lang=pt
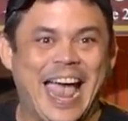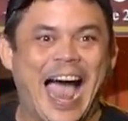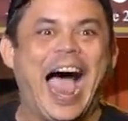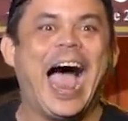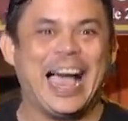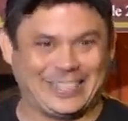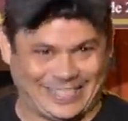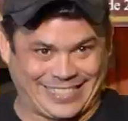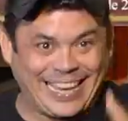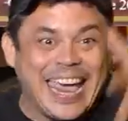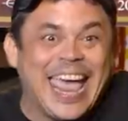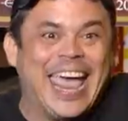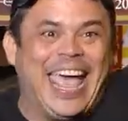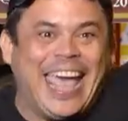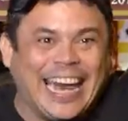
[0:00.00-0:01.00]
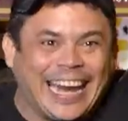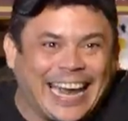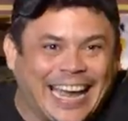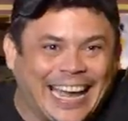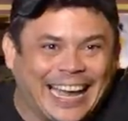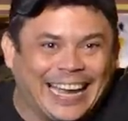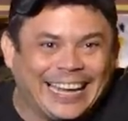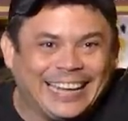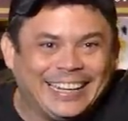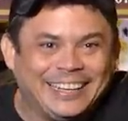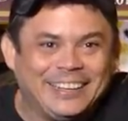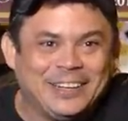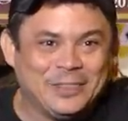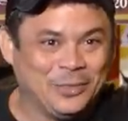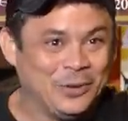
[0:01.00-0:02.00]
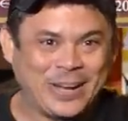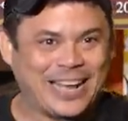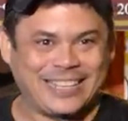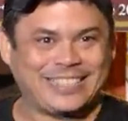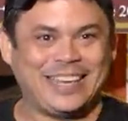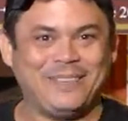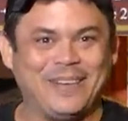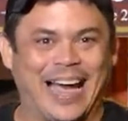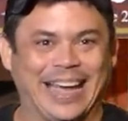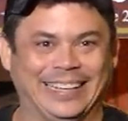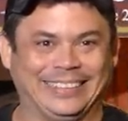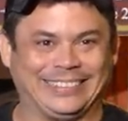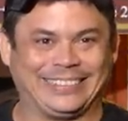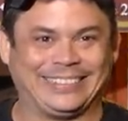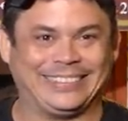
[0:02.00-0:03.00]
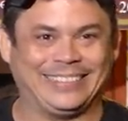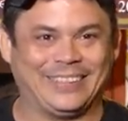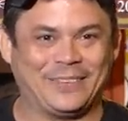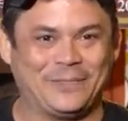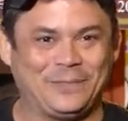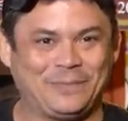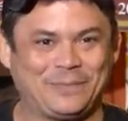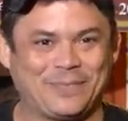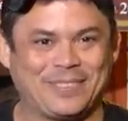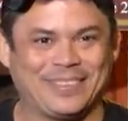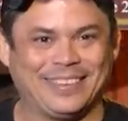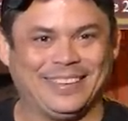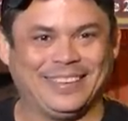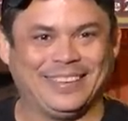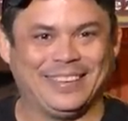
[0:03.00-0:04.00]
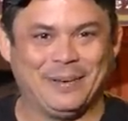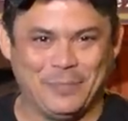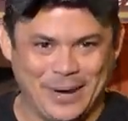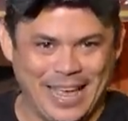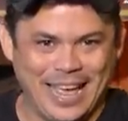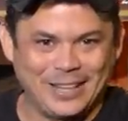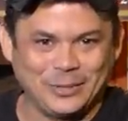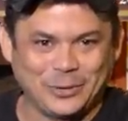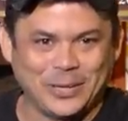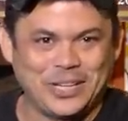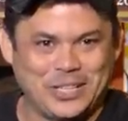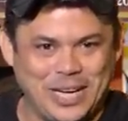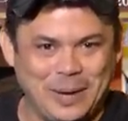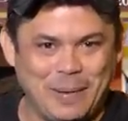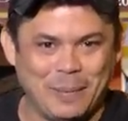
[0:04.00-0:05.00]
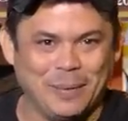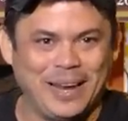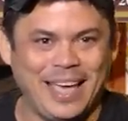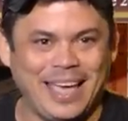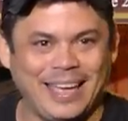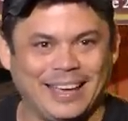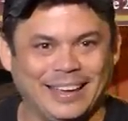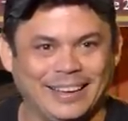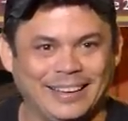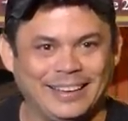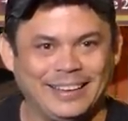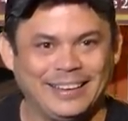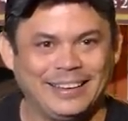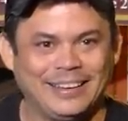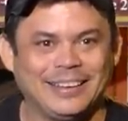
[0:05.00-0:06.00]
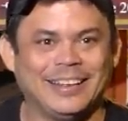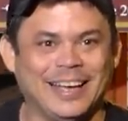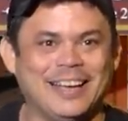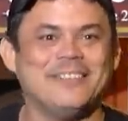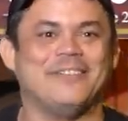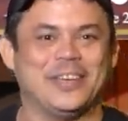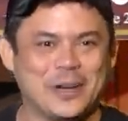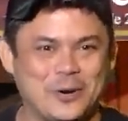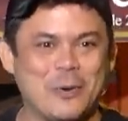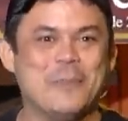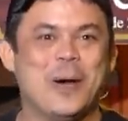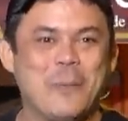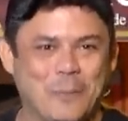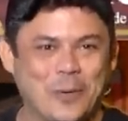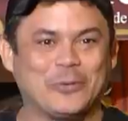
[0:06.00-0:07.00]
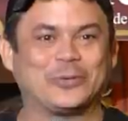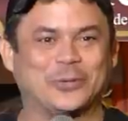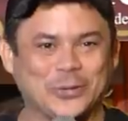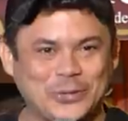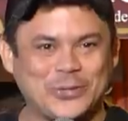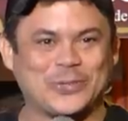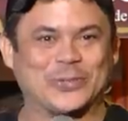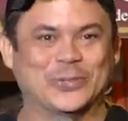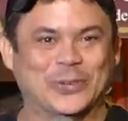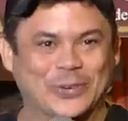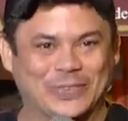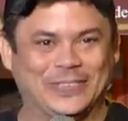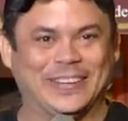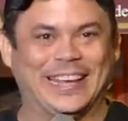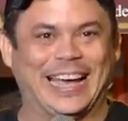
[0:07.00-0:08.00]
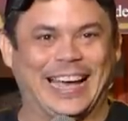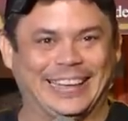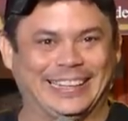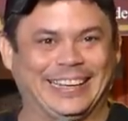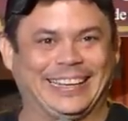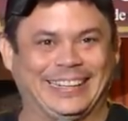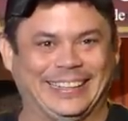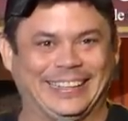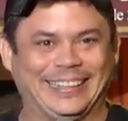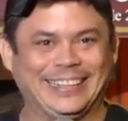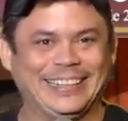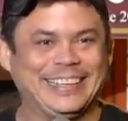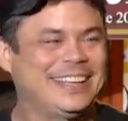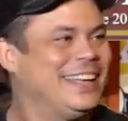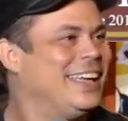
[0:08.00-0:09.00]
Ah, você era! Não quer ser mais! A mulher é do Curitiba, a mulher? Ela é. É, veio comer o povo do sul, viado, aqui, ó.